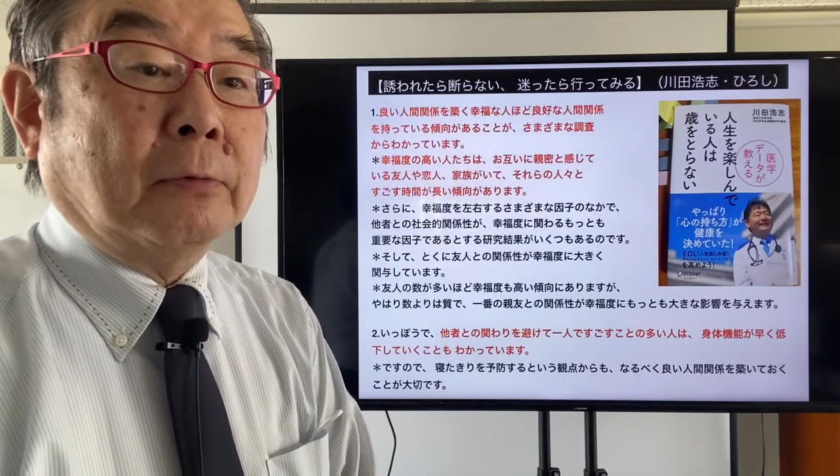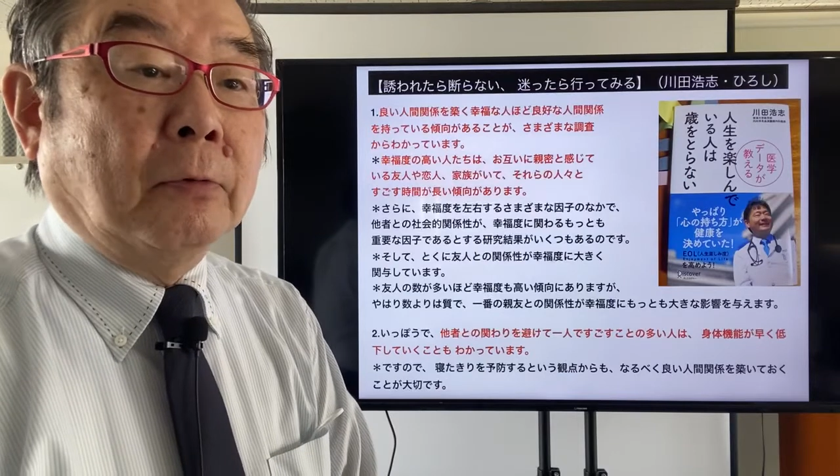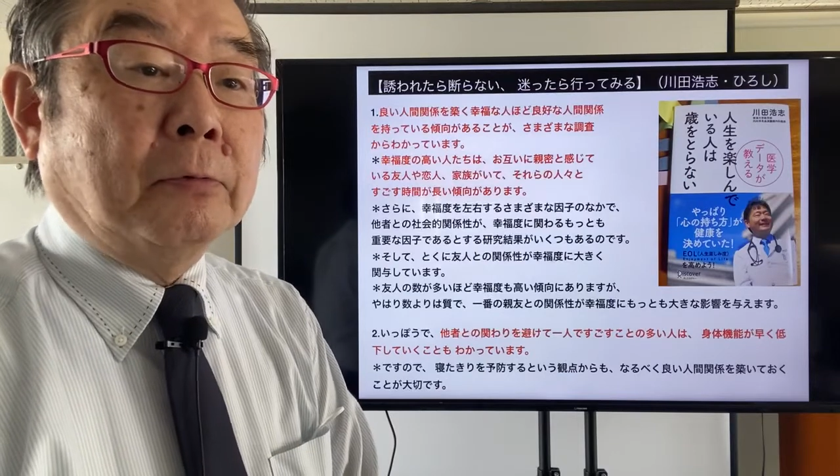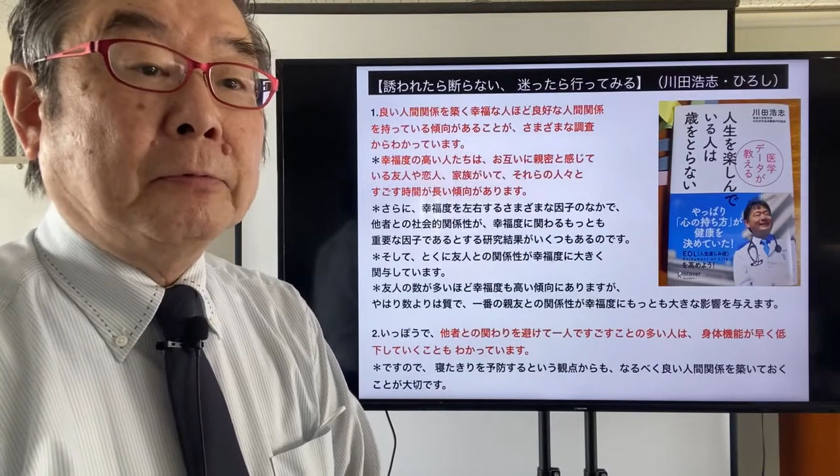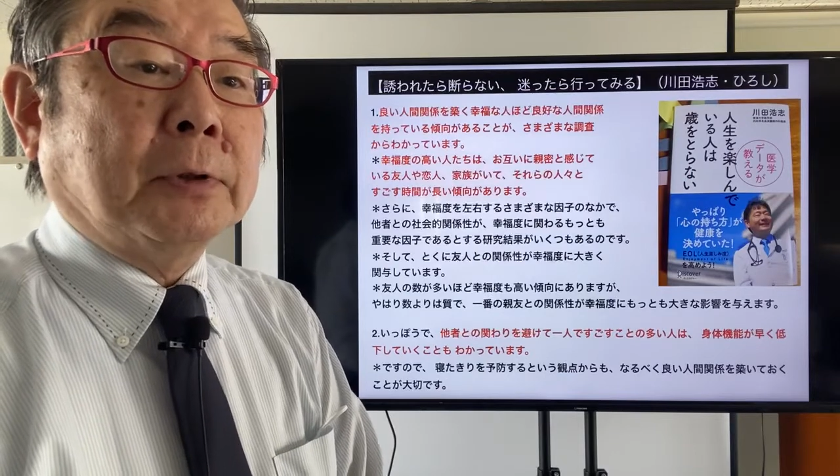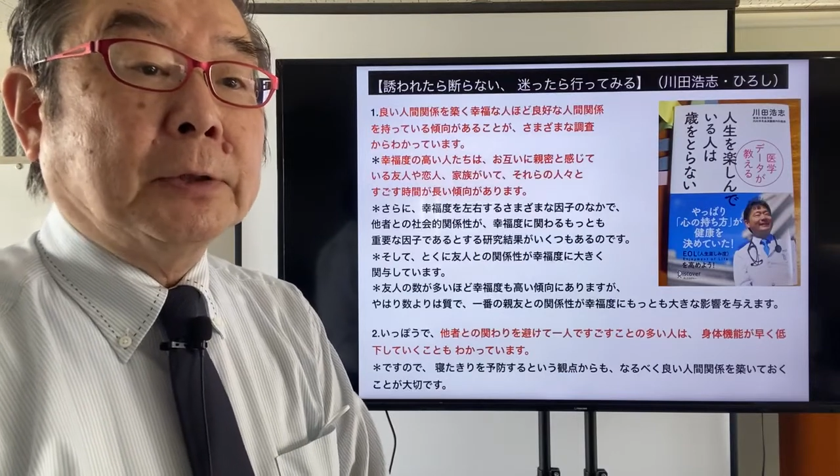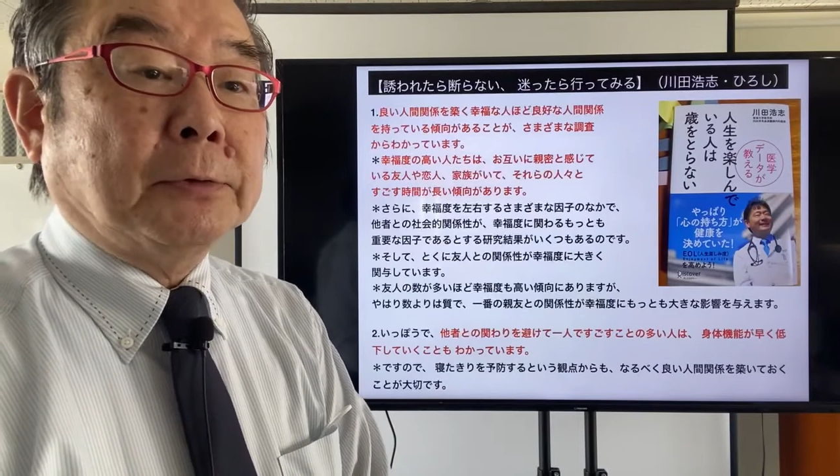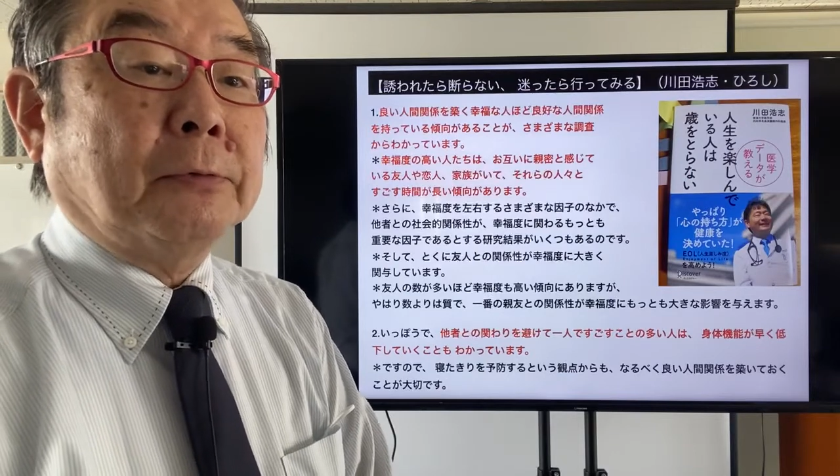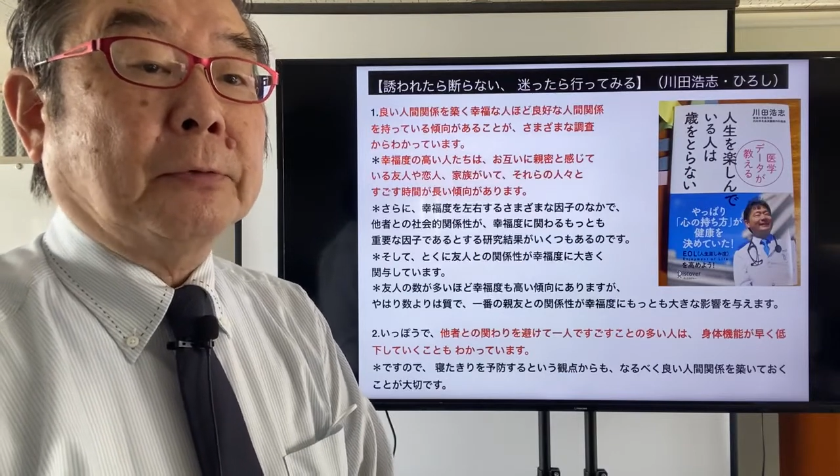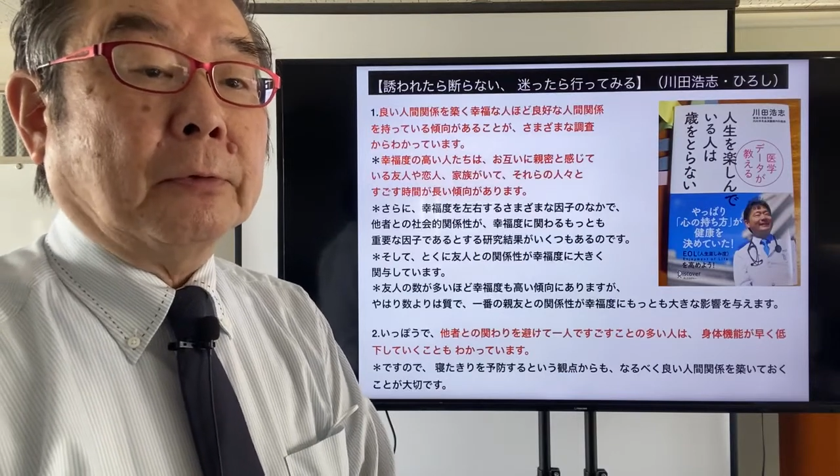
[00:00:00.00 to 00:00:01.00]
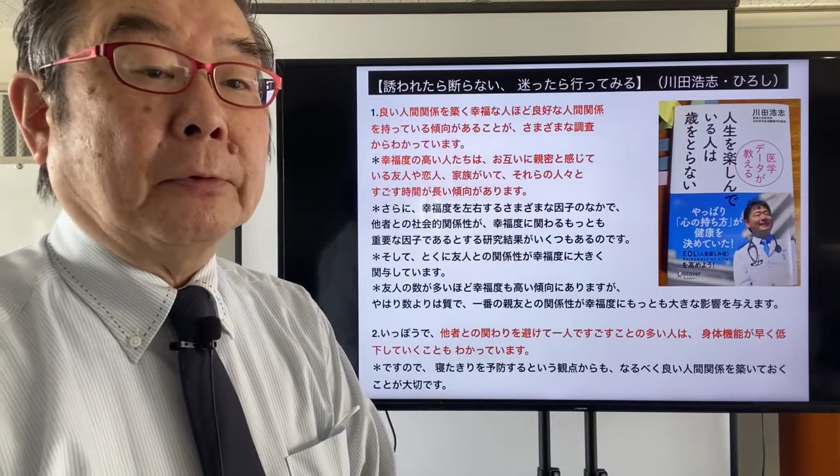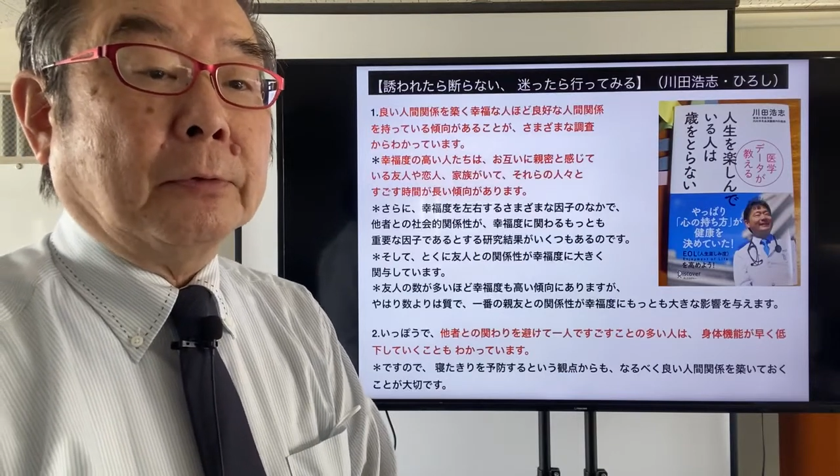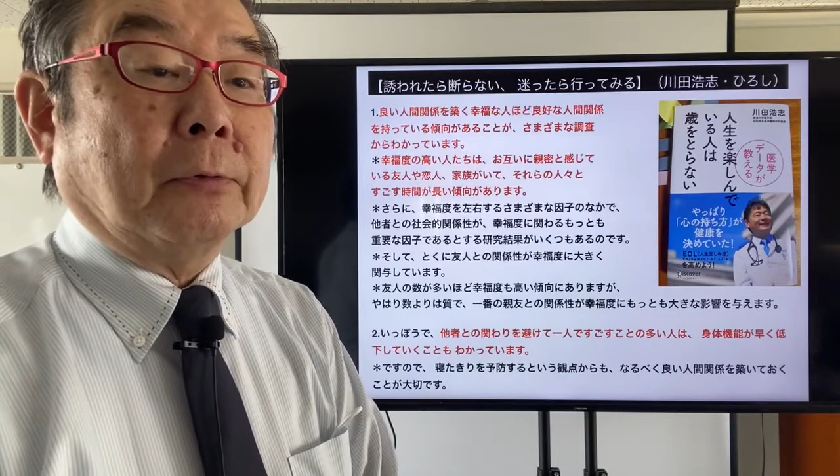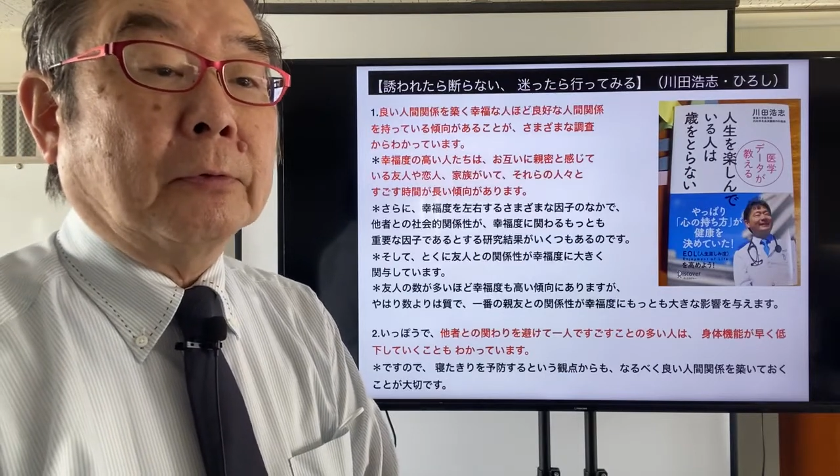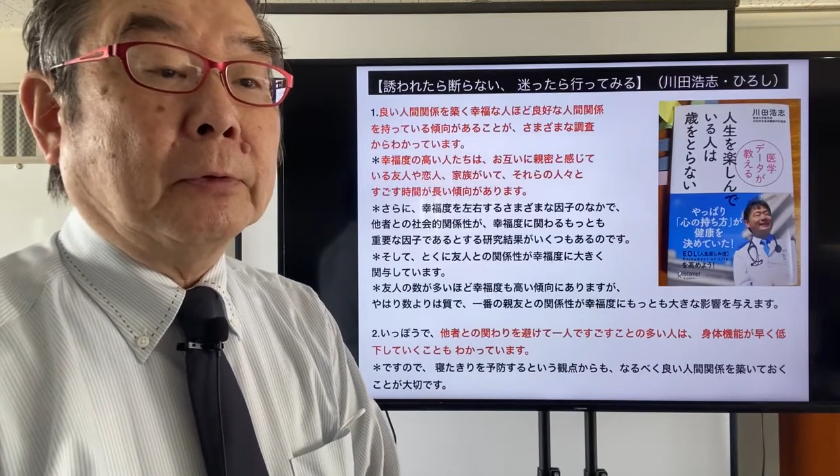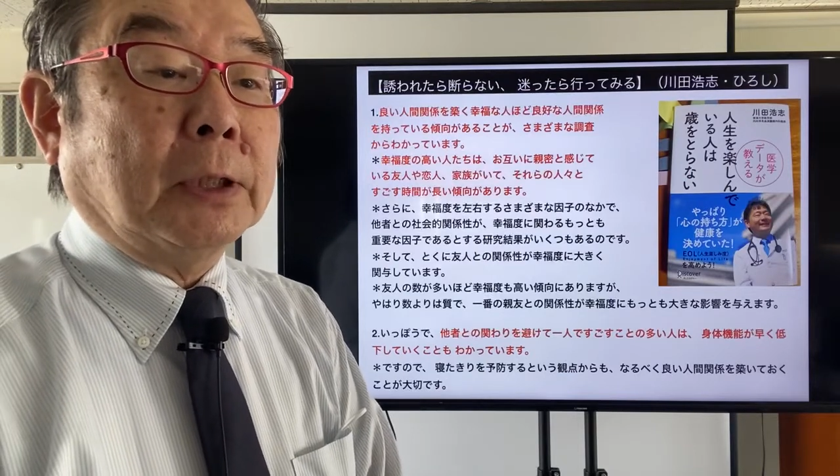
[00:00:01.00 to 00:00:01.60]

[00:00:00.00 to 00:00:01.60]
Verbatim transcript: 幸福な人ほど良好